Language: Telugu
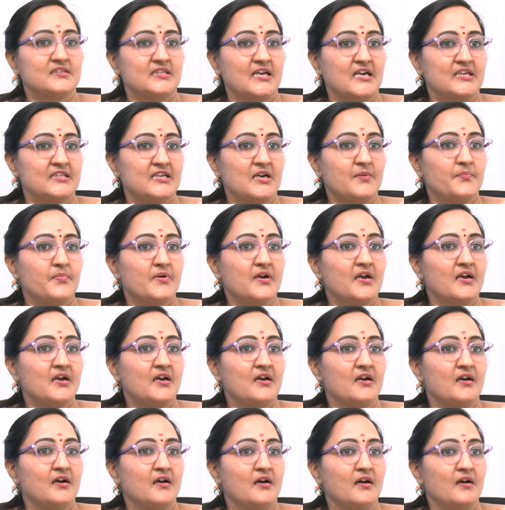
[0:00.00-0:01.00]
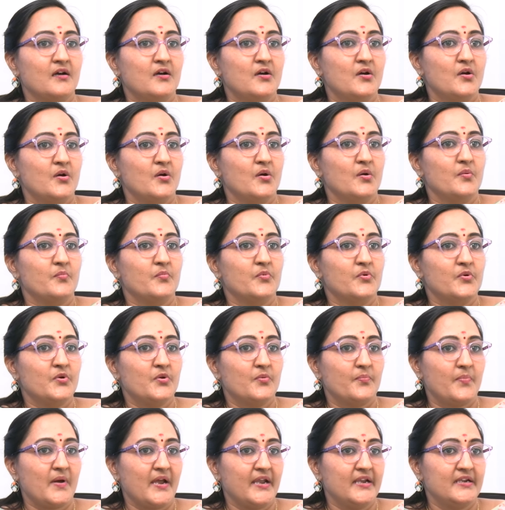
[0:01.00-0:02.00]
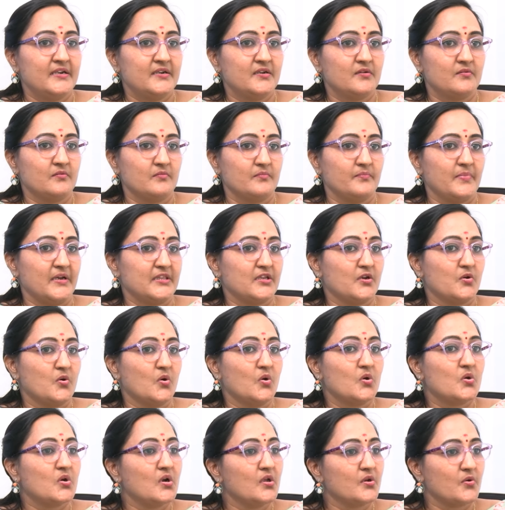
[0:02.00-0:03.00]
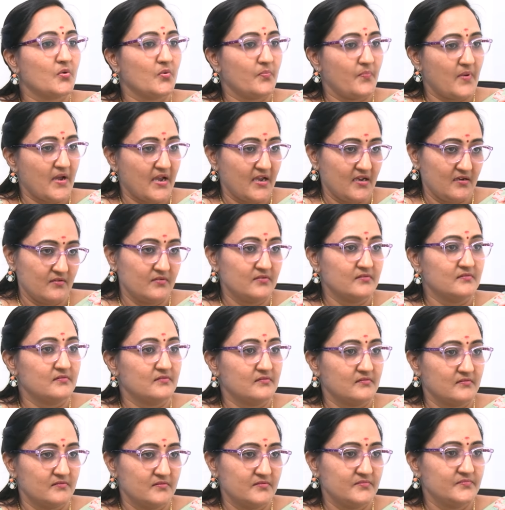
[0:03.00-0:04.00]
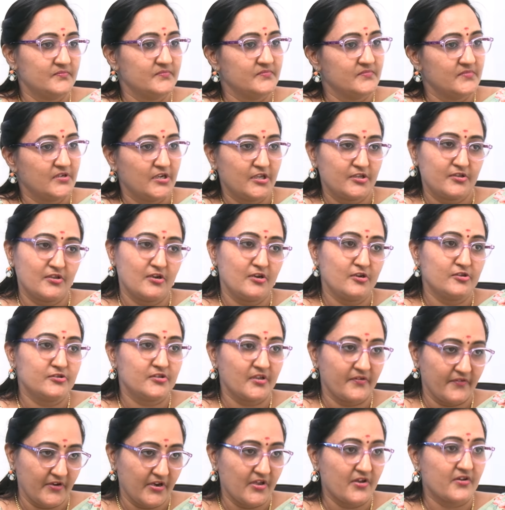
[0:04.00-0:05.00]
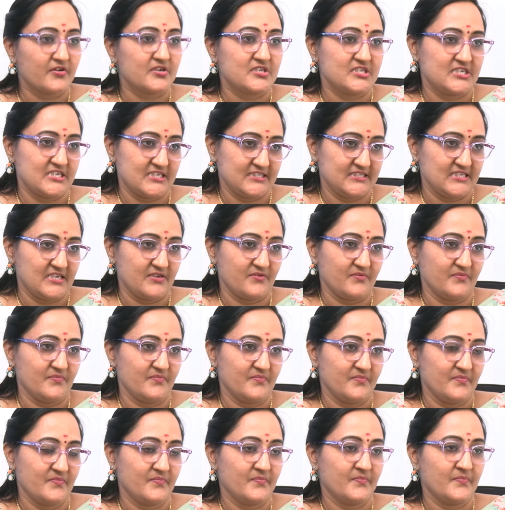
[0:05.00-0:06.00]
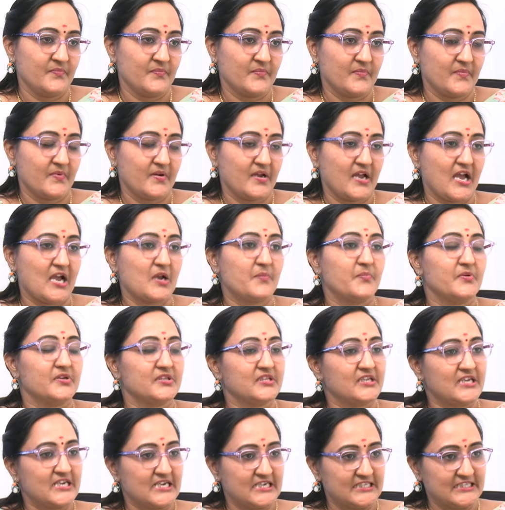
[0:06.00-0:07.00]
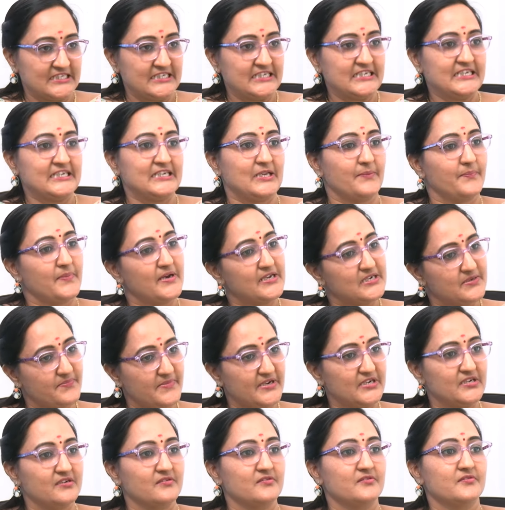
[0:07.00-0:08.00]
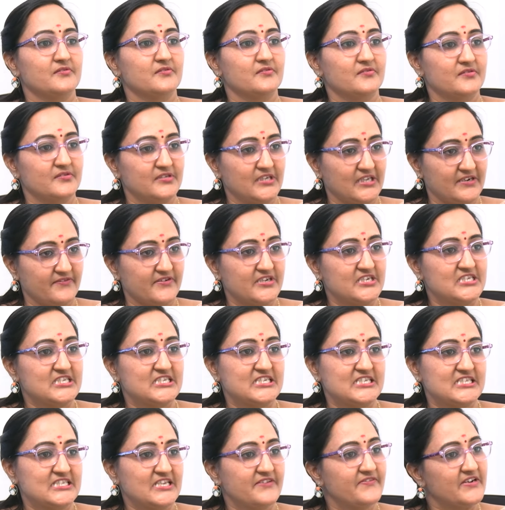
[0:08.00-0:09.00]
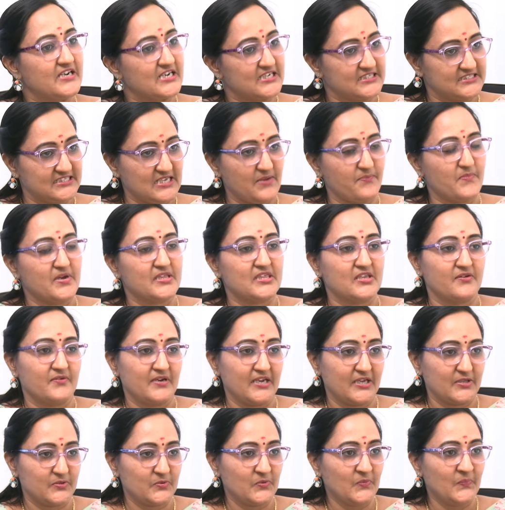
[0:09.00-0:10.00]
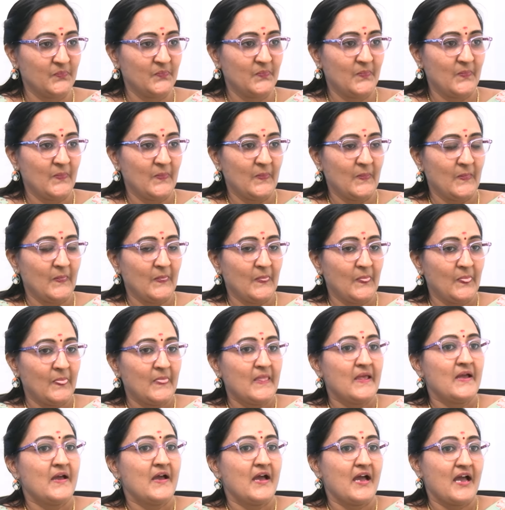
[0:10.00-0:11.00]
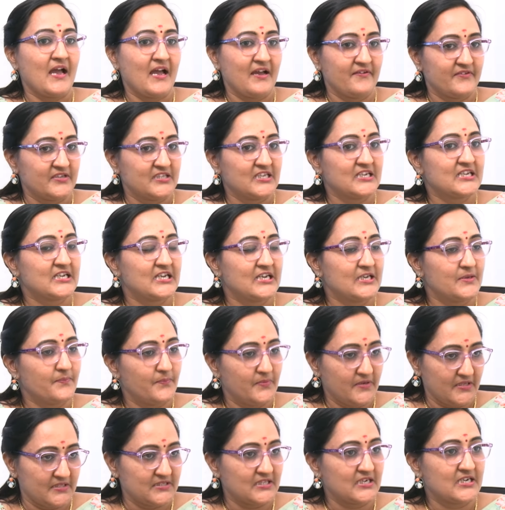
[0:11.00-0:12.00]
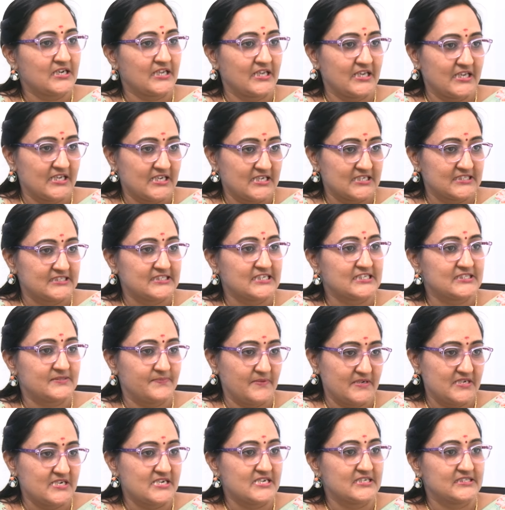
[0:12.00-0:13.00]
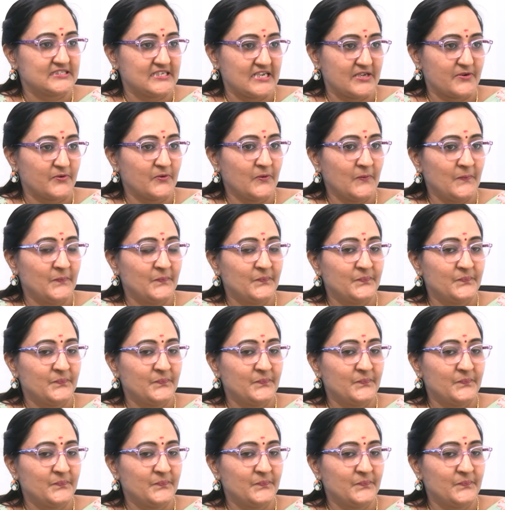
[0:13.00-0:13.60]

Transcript: దాదాపుగా మూడు పాయింట్ పది కోట్ల రూపాయలు నిధులను దుర్వినియోగం చేశారు కాకపోతే అది డిపార్ట్మెంటు నిర్వహించింది వీళ్ళకి సంబంధం లేదు ఆ విధంగా ఇప్పుడు ఇతన్ని సస్పెండ్ చేశారు